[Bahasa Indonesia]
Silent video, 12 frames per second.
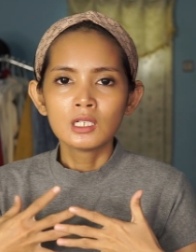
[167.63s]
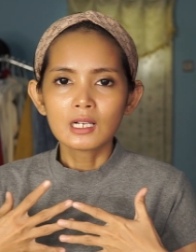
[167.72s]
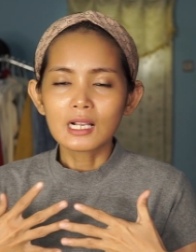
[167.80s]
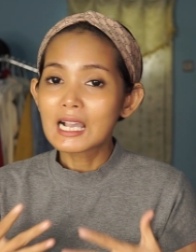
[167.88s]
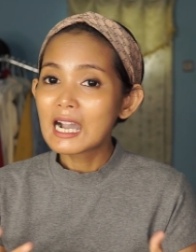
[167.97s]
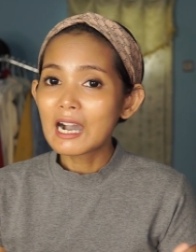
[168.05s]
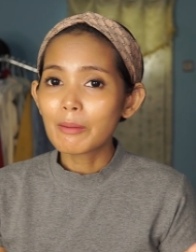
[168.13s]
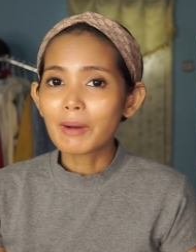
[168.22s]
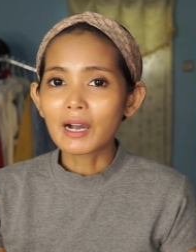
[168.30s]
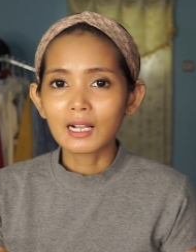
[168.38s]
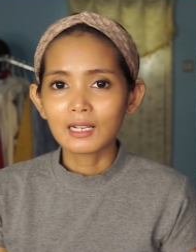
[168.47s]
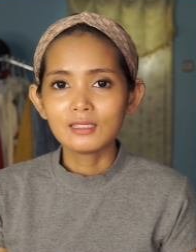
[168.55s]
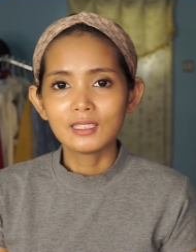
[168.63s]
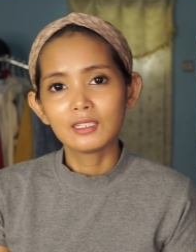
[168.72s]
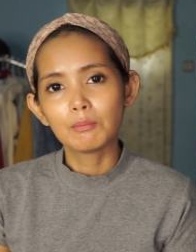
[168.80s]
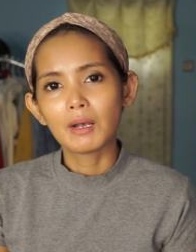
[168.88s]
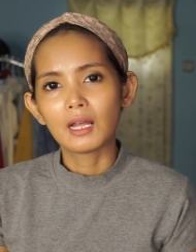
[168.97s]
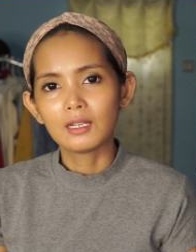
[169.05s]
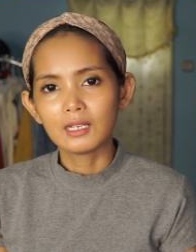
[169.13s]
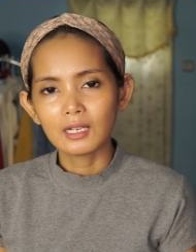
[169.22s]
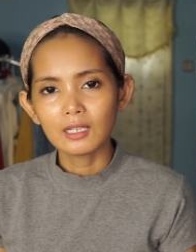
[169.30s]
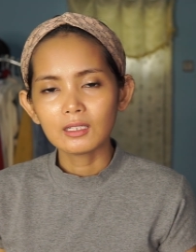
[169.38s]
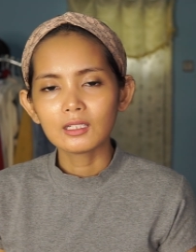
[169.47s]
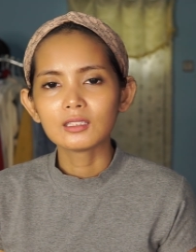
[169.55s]
nggak bakal jadi
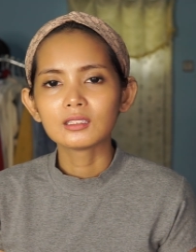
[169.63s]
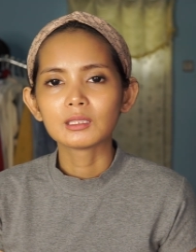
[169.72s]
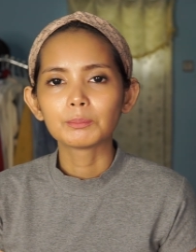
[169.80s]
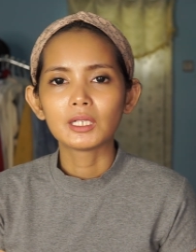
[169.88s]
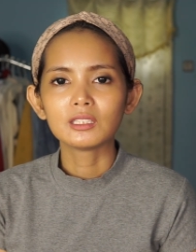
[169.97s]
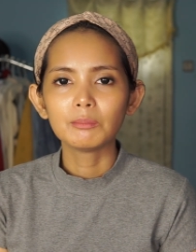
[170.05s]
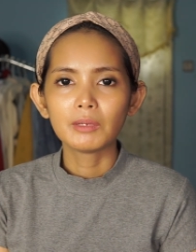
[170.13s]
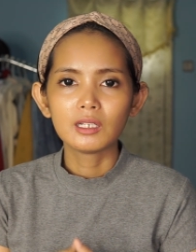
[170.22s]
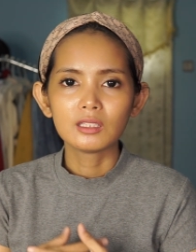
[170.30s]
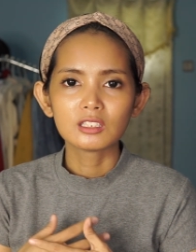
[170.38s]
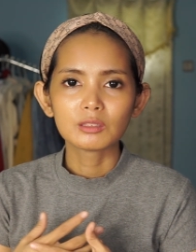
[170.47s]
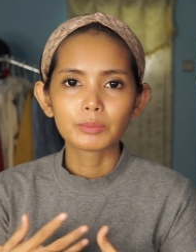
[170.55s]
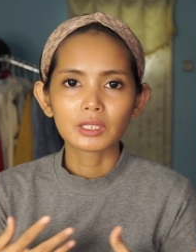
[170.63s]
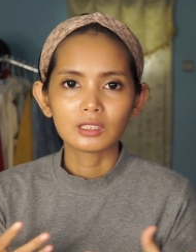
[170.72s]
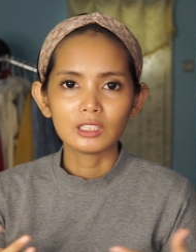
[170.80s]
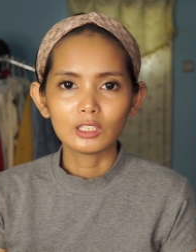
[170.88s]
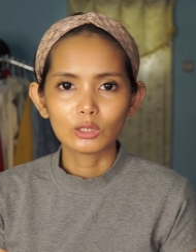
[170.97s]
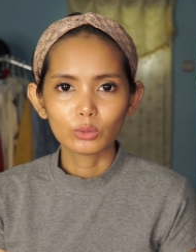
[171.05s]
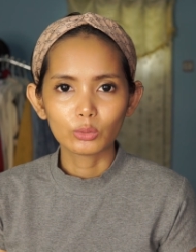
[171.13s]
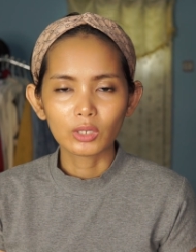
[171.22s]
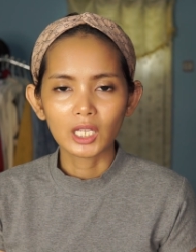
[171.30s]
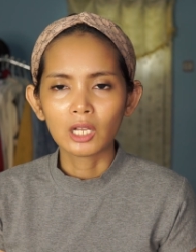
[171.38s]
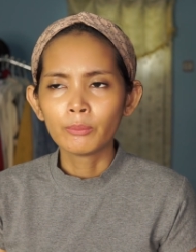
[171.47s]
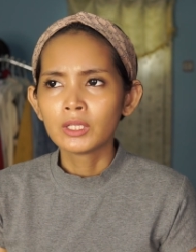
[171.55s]
badan dan tetap aja badannya seperti itu.
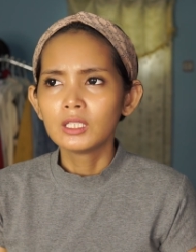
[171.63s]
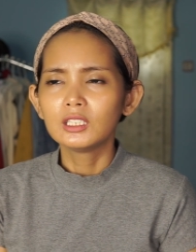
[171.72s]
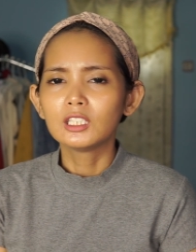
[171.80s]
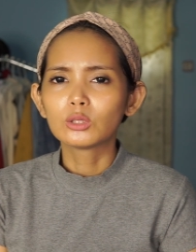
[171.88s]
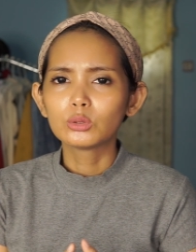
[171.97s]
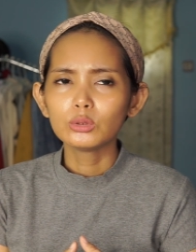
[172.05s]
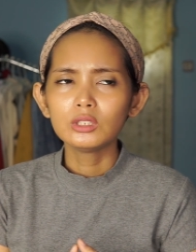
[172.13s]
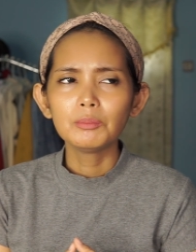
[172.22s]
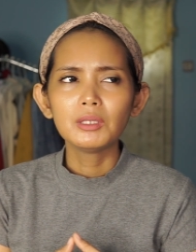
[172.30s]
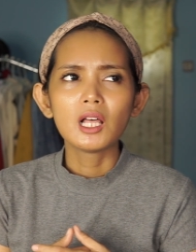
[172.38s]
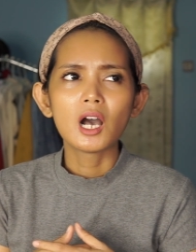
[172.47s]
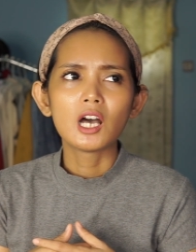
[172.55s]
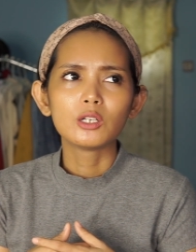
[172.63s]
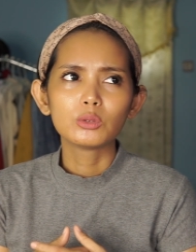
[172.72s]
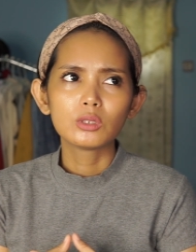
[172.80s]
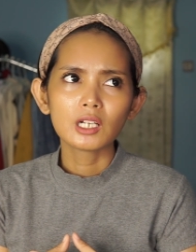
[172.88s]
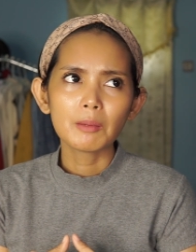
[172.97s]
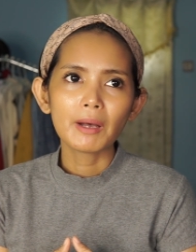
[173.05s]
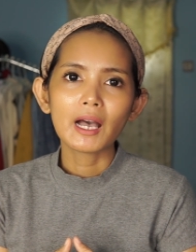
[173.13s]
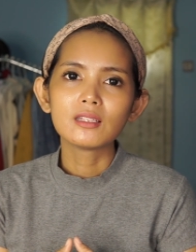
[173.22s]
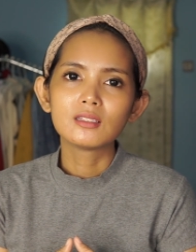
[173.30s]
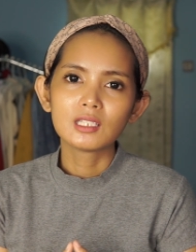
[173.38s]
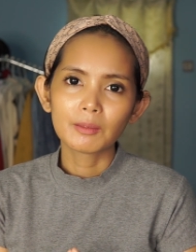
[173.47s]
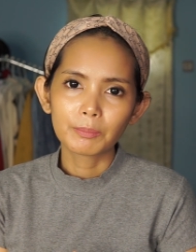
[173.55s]
Nah, itu dibilang anugerah apa
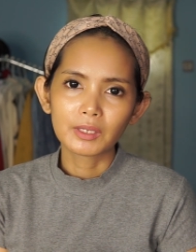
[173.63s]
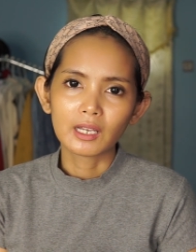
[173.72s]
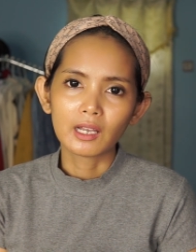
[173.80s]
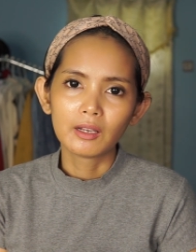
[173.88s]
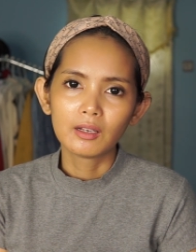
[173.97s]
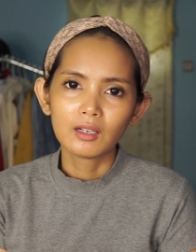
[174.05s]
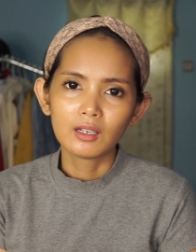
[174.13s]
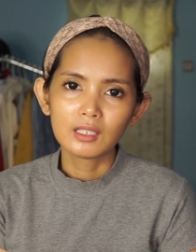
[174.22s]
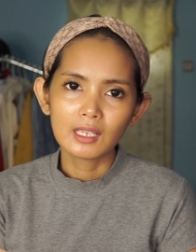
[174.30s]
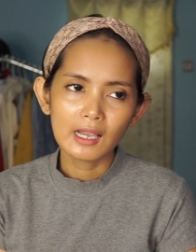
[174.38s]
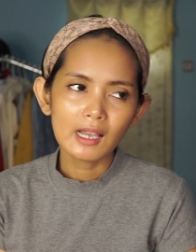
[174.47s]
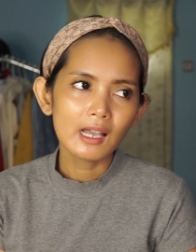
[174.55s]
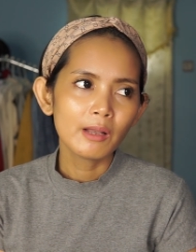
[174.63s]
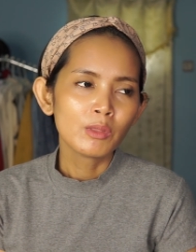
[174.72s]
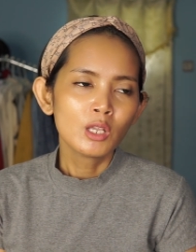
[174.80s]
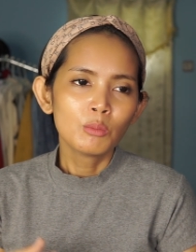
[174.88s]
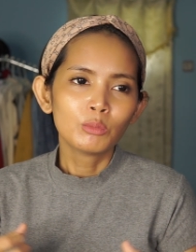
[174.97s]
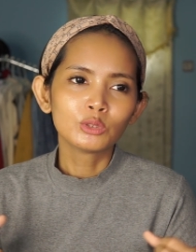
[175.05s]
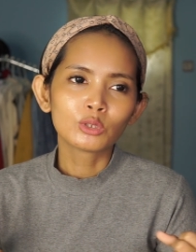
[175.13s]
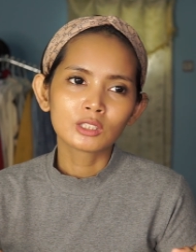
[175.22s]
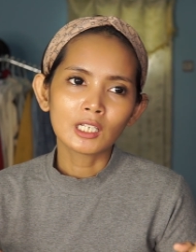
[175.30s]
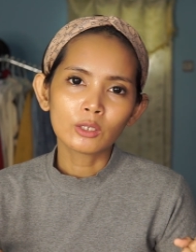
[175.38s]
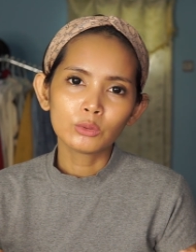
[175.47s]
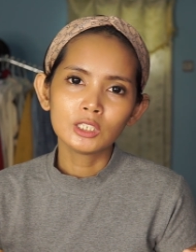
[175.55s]
azab ya? Ya, menurut
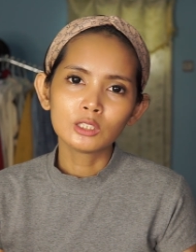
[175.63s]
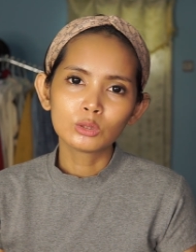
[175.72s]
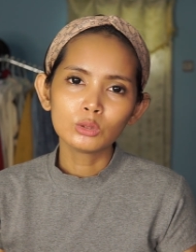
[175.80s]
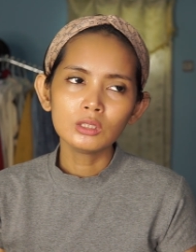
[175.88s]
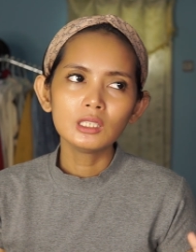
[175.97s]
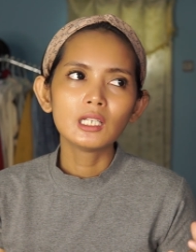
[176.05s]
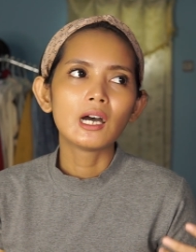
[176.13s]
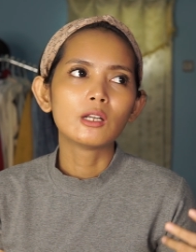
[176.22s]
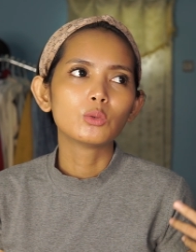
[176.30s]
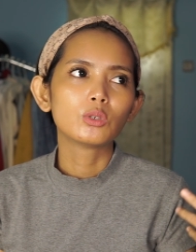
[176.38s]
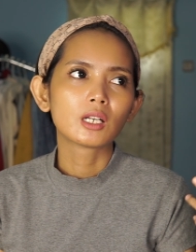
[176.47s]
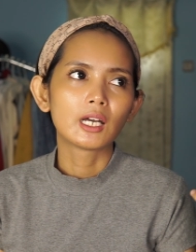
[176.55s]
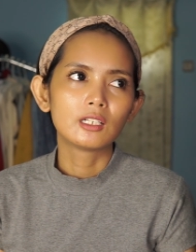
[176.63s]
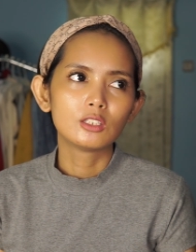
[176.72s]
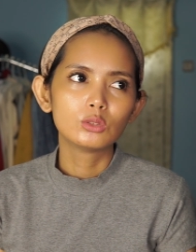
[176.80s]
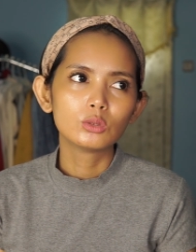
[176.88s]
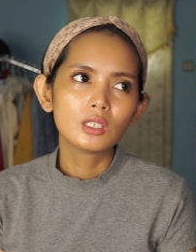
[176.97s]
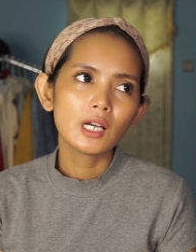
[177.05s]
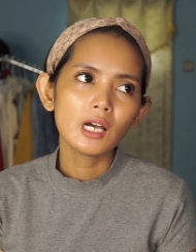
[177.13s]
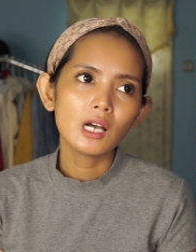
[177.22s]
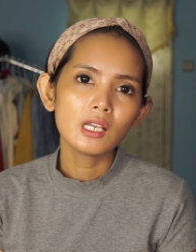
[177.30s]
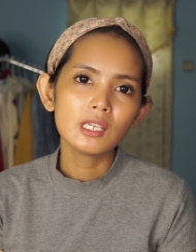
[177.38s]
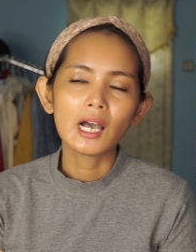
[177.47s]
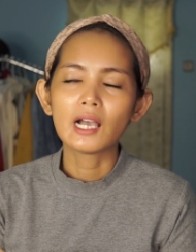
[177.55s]
aku itu ya anugerah ada juga,
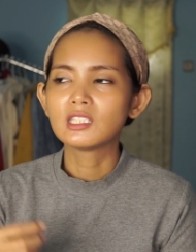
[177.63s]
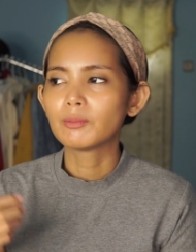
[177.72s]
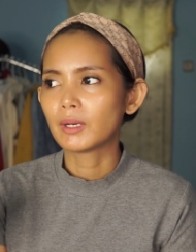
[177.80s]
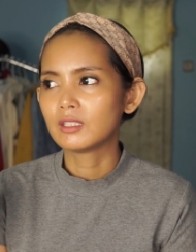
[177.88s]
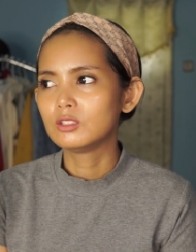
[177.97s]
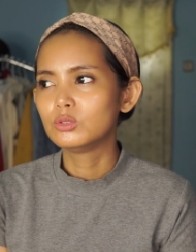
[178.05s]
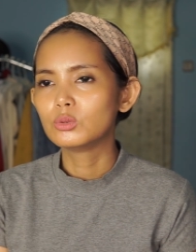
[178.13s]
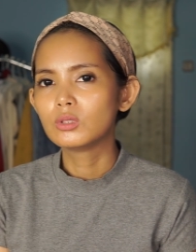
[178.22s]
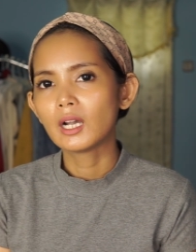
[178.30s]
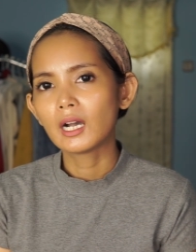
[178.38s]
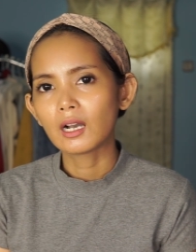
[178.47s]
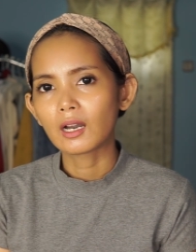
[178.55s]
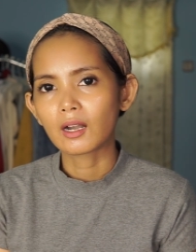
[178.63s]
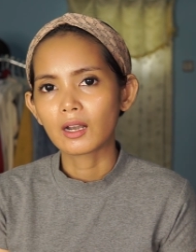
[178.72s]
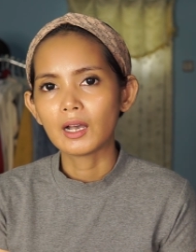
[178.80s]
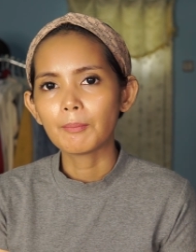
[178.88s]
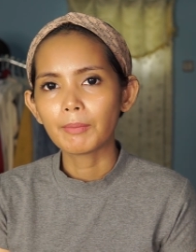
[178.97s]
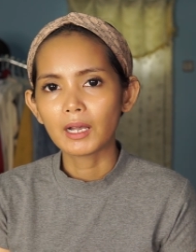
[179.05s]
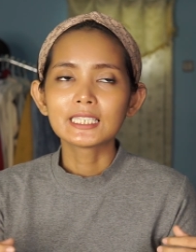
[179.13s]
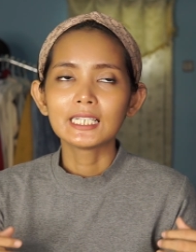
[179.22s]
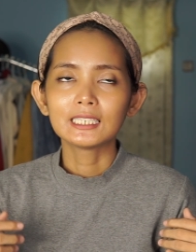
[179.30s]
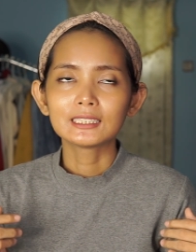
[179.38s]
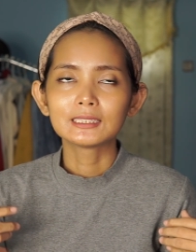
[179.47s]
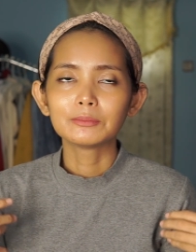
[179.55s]
ya ajab ada juga. Karena apa?
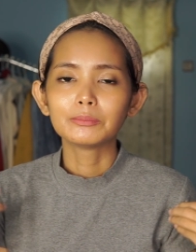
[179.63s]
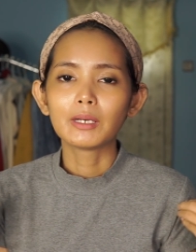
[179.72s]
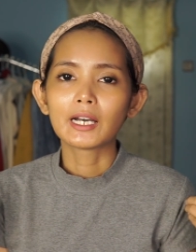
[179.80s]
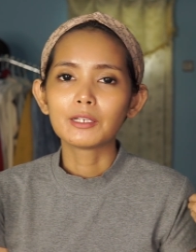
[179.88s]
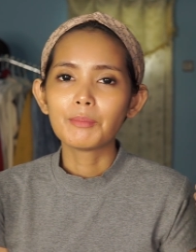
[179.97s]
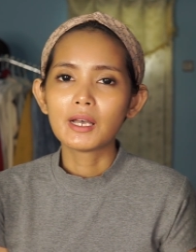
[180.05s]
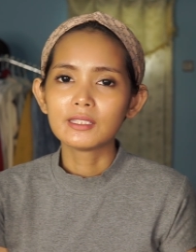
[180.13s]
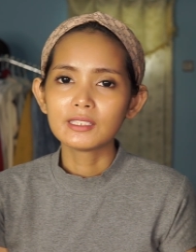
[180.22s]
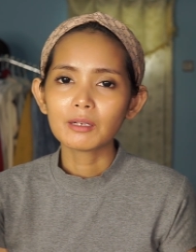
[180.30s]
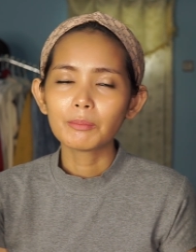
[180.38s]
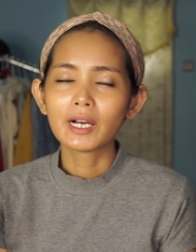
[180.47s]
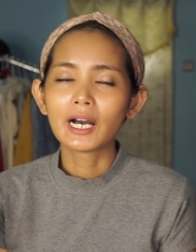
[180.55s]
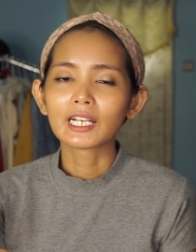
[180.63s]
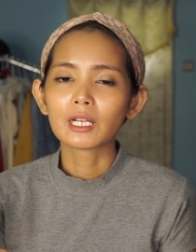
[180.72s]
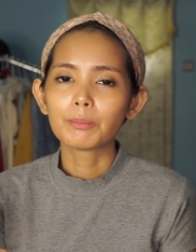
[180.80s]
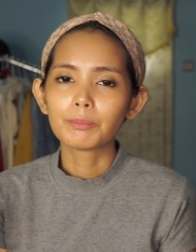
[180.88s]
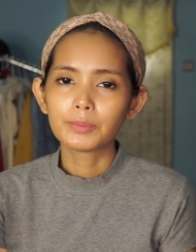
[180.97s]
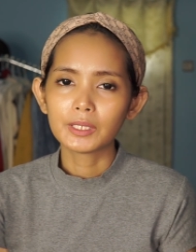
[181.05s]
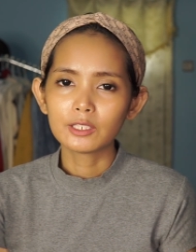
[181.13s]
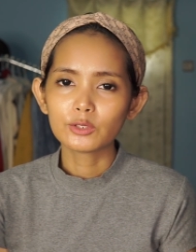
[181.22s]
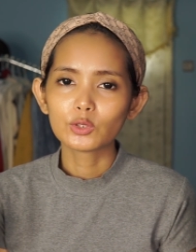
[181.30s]
Saat makan banyak mengharapin